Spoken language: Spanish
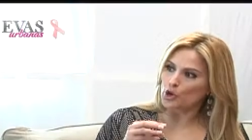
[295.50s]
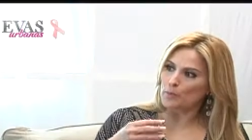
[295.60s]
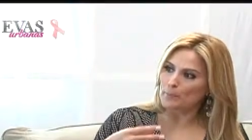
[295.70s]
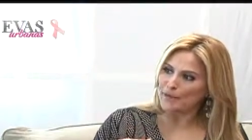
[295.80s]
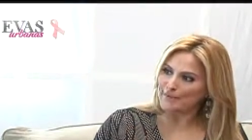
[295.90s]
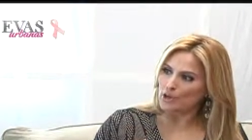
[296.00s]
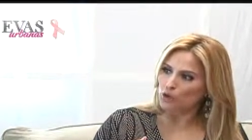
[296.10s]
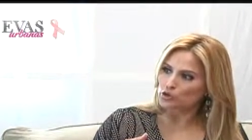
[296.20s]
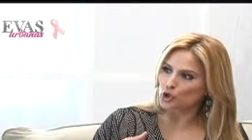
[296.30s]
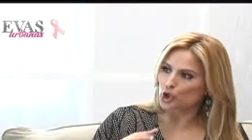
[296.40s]
con padres
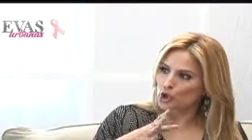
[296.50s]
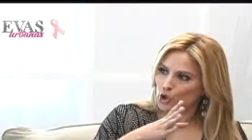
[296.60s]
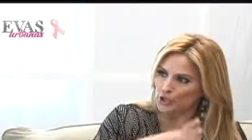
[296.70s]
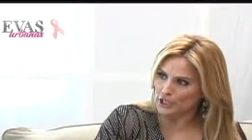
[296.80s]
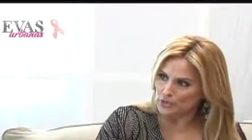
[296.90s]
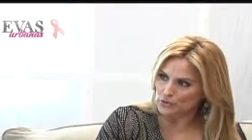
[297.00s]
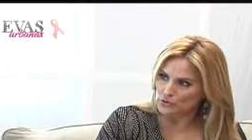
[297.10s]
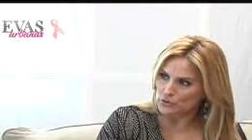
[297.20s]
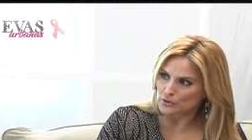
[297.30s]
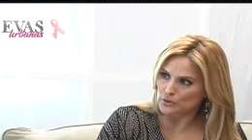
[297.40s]
o solo los niños?
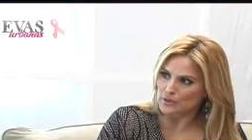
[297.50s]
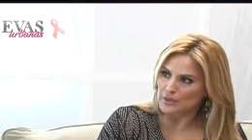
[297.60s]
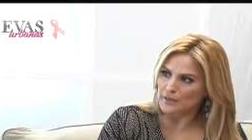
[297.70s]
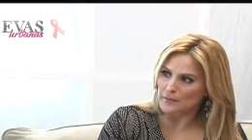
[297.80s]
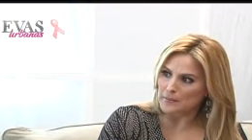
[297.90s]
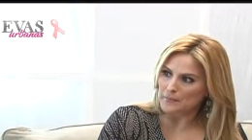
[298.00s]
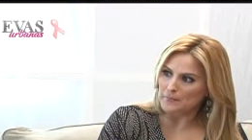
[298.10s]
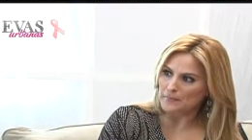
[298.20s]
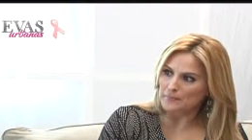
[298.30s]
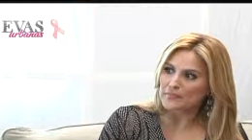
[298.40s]
Solamente
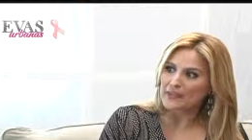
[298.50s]
padres